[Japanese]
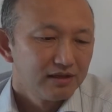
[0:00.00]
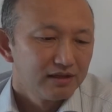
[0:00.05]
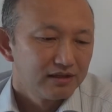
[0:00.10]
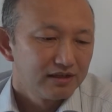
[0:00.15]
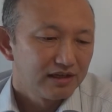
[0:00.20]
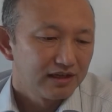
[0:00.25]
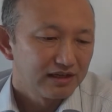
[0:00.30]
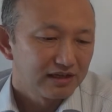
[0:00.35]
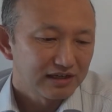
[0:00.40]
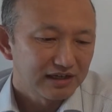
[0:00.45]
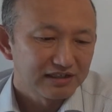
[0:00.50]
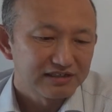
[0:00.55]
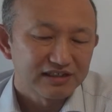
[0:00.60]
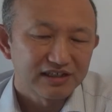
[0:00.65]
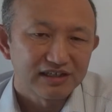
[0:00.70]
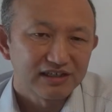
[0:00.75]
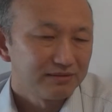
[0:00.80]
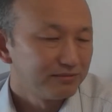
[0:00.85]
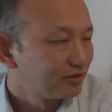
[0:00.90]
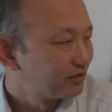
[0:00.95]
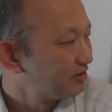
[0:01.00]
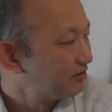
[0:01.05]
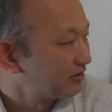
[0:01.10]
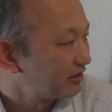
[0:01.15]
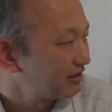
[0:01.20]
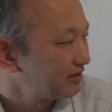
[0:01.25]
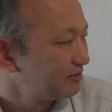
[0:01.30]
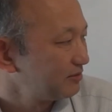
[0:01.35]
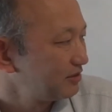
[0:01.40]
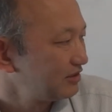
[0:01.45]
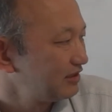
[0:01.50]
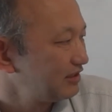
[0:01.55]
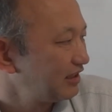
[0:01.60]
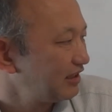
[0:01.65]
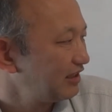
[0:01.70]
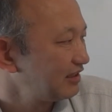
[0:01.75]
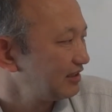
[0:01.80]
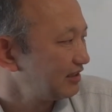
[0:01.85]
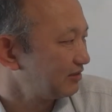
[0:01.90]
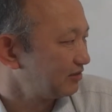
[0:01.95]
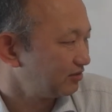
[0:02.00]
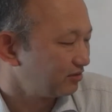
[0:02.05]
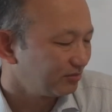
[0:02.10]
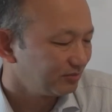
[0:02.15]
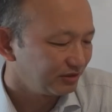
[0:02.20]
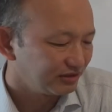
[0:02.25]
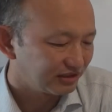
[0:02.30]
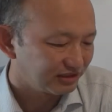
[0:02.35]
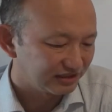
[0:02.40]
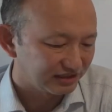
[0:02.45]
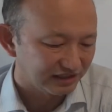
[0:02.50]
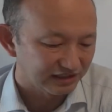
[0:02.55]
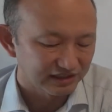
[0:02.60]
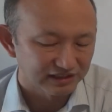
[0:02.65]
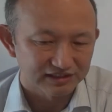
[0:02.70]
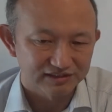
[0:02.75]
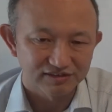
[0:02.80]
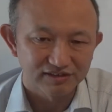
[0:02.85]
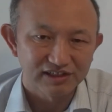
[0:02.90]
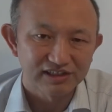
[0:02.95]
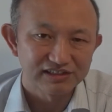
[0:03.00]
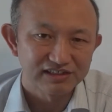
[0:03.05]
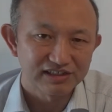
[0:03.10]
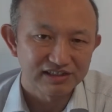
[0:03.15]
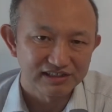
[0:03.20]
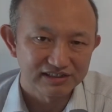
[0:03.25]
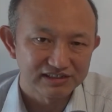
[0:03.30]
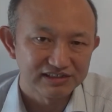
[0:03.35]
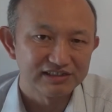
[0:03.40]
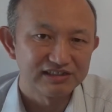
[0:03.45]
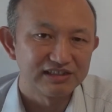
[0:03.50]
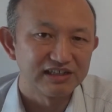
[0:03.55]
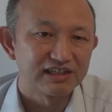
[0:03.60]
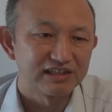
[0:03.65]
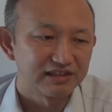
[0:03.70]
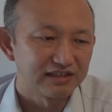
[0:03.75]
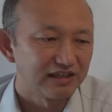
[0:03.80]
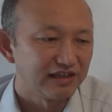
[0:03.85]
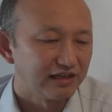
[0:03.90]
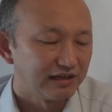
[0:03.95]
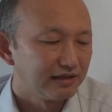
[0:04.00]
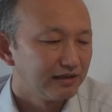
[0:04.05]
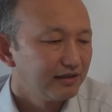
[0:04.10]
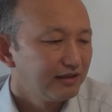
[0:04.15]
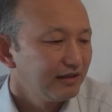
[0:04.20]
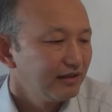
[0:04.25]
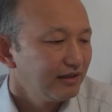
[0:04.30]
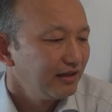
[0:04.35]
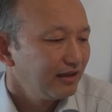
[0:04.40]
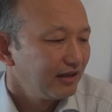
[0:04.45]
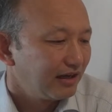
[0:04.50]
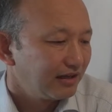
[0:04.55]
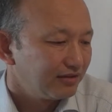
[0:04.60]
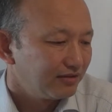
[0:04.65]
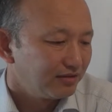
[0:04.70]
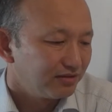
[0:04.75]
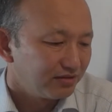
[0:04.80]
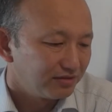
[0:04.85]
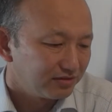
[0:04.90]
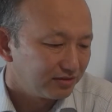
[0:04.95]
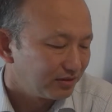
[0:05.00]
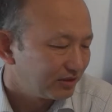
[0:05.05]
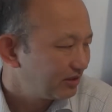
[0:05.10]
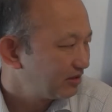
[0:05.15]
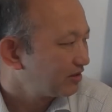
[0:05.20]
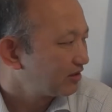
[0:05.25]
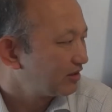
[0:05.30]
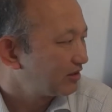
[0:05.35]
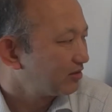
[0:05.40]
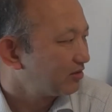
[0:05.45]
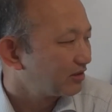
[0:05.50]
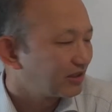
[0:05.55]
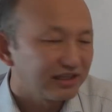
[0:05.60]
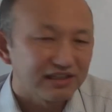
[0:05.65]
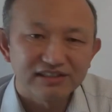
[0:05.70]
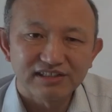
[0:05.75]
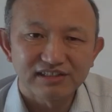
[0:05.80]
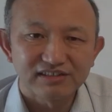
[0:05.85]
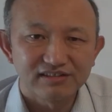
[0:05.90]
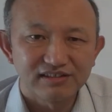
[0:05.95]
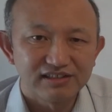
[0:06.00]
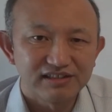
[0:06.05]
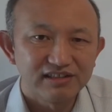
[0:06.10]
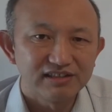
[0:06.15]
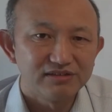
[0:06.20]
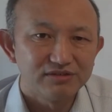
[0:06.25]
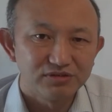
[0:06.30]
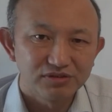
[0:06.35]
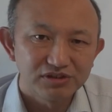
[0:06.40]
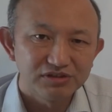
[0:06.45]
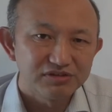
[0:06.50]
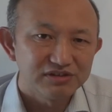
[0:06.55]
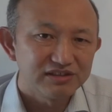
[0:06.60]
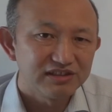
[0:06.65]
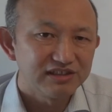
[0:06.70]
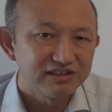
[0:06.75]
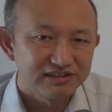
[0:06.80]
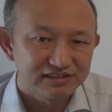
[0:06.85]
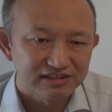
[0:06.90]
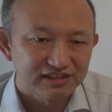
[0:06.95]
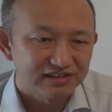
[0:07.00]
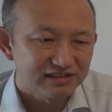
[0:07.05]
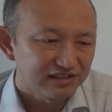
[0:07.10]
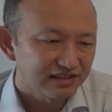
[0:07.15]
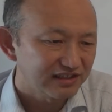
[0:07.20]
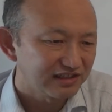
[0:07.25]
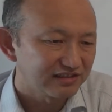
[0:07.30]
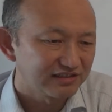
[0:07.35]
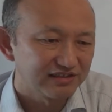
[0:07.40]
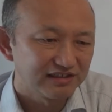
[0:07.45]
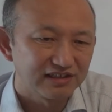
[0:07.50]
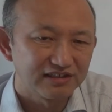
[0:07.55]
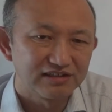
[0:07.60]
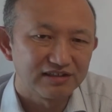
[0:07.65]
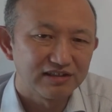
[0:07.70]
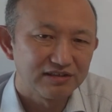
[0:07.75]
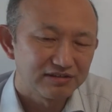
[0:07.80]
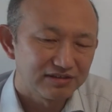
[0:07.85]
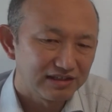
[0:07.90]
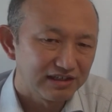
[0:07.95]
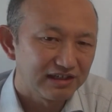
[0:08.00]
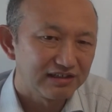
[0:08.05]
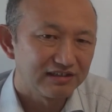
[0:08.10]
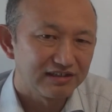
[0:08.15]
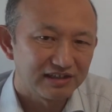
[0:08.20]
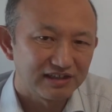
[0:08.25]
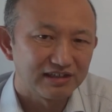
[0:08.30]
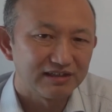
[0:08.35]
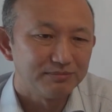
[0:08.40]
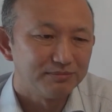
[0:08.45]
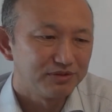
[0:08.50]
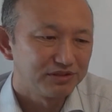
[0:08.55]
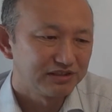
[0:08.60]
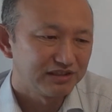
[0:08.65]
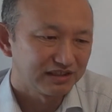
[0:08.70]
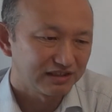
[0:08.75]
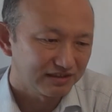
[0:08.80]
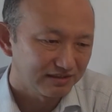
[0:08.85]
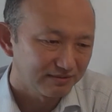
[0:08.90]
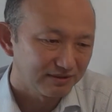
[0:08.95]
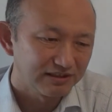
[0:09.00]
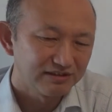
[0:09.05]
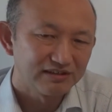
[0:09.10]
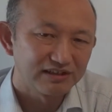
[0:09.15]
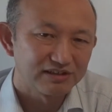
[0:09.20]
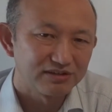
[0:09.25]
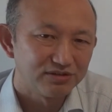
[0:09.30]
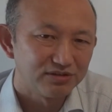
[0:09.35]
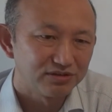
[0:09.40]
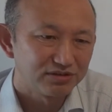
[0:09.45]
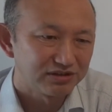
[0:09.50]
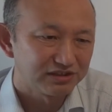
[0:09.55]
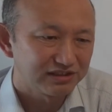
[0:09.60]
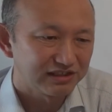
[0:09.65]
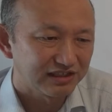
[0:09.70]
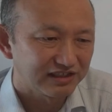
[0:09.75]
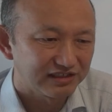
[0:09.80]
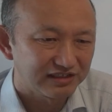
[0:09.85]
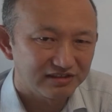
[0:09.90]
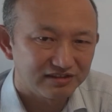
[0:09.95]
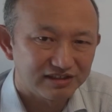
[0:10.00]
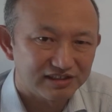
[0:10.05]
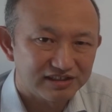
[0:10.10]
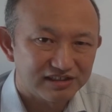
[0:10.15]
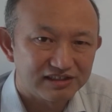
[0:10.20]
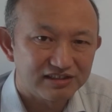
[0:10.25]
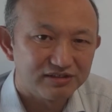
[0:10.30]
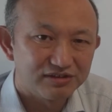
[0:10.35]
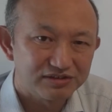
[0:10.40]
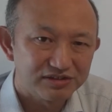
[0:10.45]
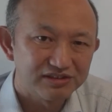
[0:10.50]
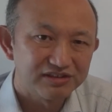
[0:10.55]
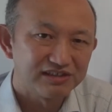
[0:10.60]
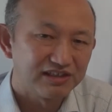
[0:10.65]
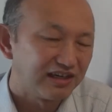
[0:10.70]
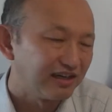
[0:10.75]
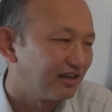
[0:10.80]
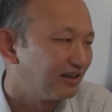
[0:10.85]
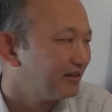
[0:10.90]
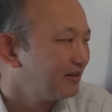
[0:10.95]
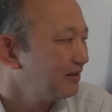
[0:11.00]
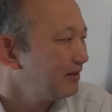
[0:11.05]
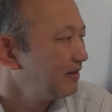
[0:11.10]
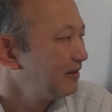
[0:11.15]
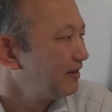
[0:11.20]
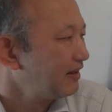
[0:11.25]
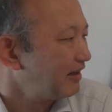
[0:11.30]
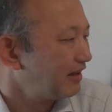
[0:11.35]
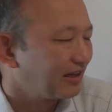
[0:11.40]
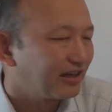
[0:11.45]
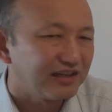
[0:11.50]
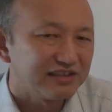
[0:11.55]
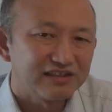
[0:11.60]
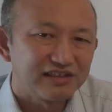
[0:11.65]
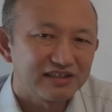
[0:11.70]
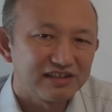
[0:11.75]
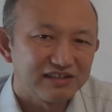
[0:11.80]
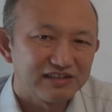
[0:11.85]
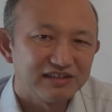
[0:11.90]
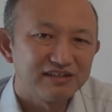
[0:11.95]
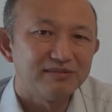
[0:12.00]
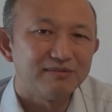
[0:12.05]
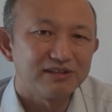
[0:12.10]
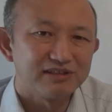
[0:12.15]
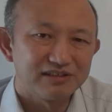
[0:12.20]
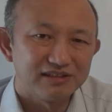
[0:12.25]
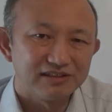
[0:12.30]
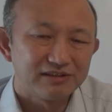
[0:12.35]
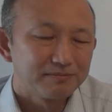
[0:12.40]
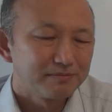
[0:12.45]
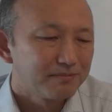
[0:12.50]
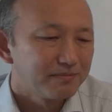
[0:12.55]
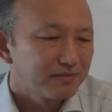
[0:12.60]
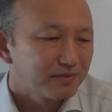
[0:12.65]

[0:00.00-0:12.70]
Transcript: で、会社からも、その私の寝台列車の乗務員でしたから、その会社から指示があって、あの、時々この警察がね、抜き打ちで一斉摘発やる可能性があるから、もしやった場合には協力してあげてくださいっていう指示が、会社から出てましたね。